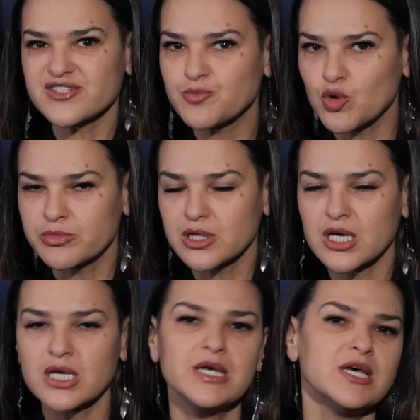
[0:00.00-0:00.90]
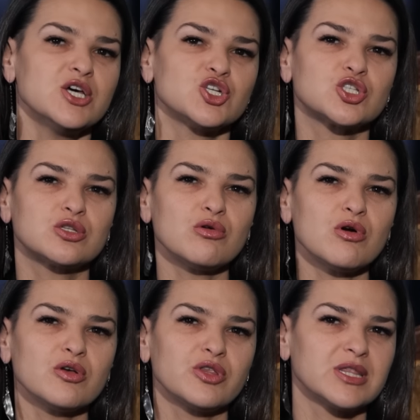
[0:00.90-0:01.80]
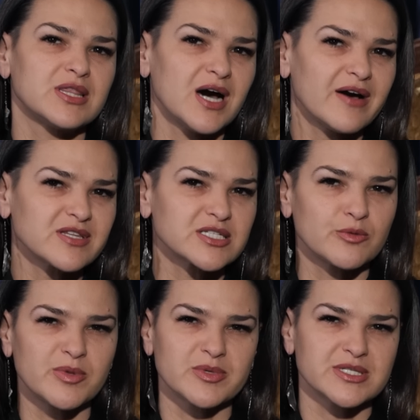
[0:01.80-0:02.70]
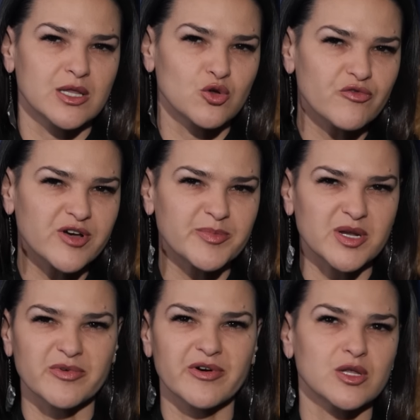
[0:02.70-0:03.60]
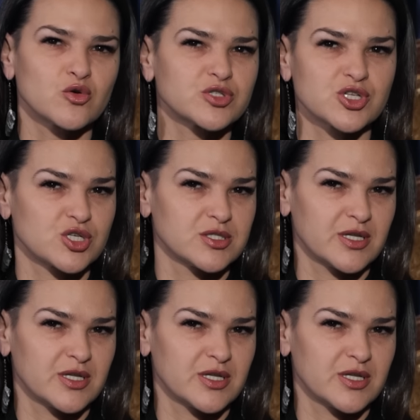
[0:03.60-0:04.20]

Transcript: вспомнила, что недавно с любимой заловкой перемывала косточки